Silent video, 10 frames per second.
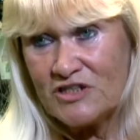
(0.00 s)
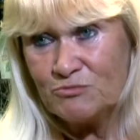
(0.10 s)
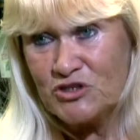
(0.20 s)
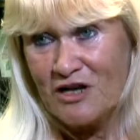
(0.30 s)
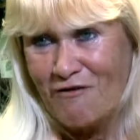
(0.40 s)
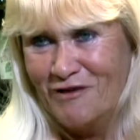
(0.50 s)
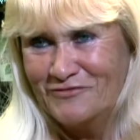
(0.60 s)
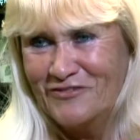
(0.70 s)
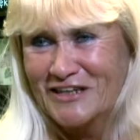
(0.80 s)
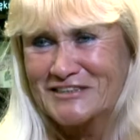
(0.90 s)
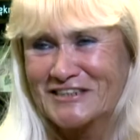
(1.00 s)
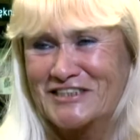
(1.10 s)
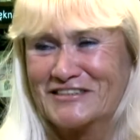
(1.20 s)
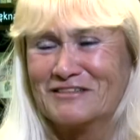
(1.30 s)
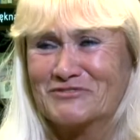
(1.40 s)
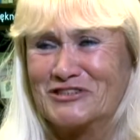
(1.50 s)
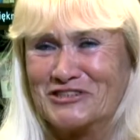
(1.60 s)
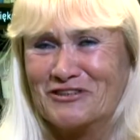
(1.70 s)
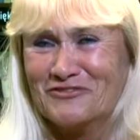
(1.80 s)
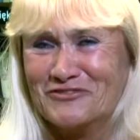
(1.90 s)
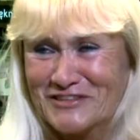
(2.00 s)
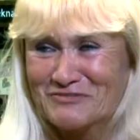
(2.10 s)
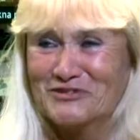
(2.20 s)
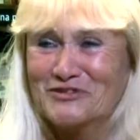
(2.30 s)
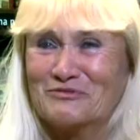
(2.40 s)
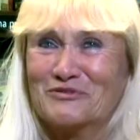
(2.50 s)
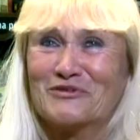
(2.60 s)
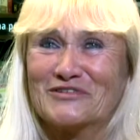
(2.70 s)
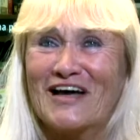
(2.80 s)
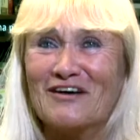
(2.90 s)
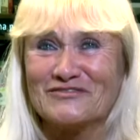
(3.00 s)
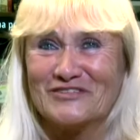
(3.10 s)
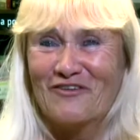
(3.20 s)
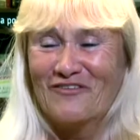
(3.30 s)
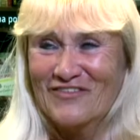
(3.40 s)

że ja myślałam w latach 70., bo to było dawno,